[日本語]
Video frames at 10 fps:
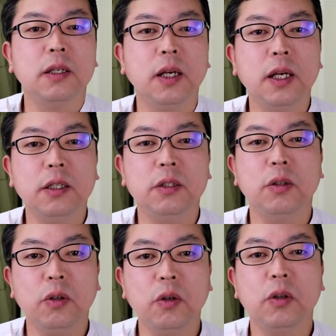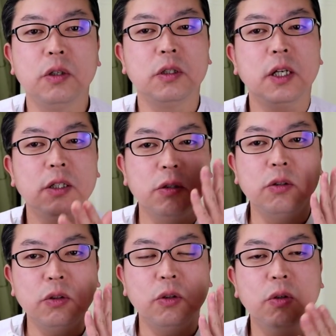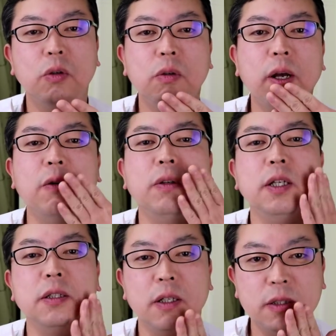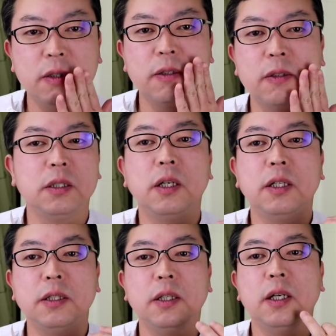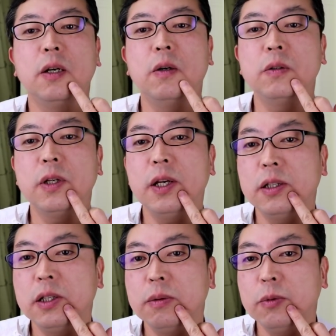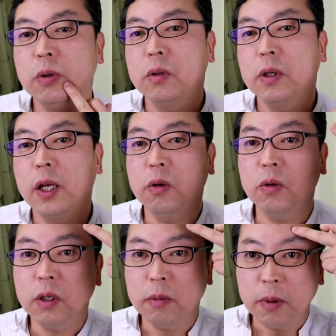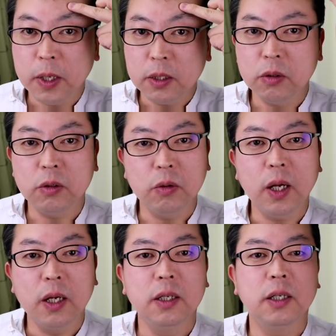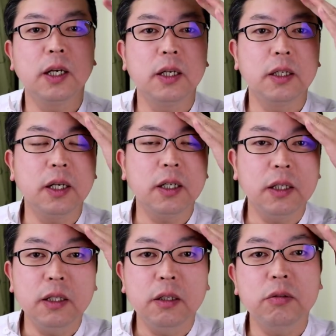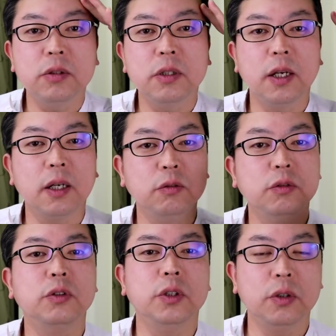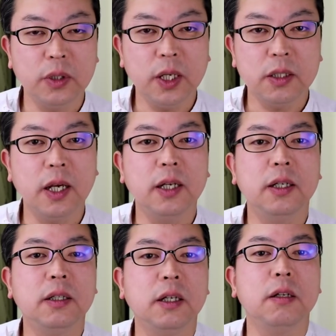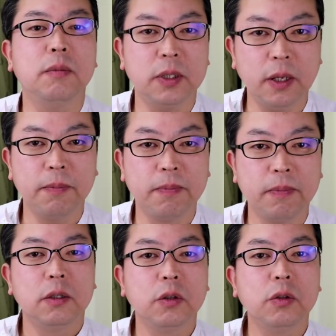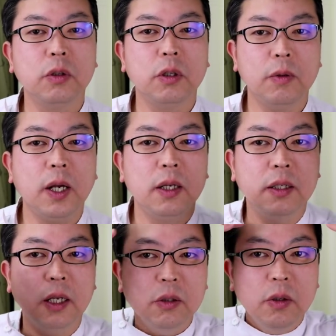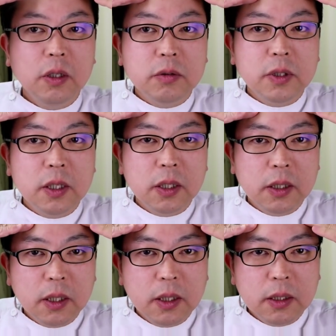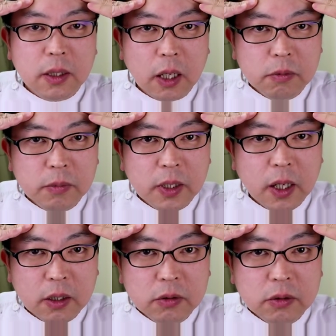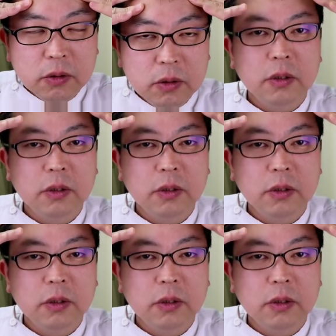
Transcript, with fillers: 最初のさするというところは同じです。しかし押さえてもへこんだままというのはなかなか筋肉自体が薄いので再現できません。その時はなんとなく全体的にたるみがある、